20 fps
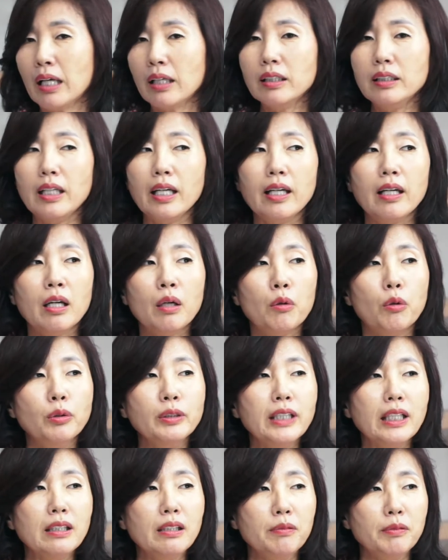근데
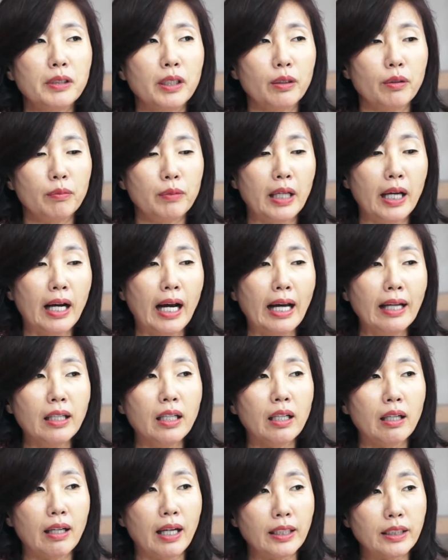원장님처럼 내가
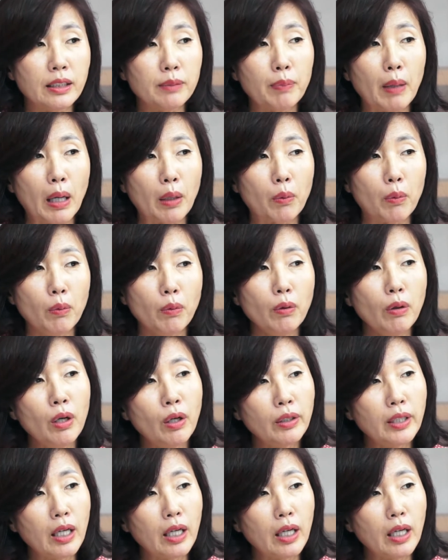아내랑 같이 봤고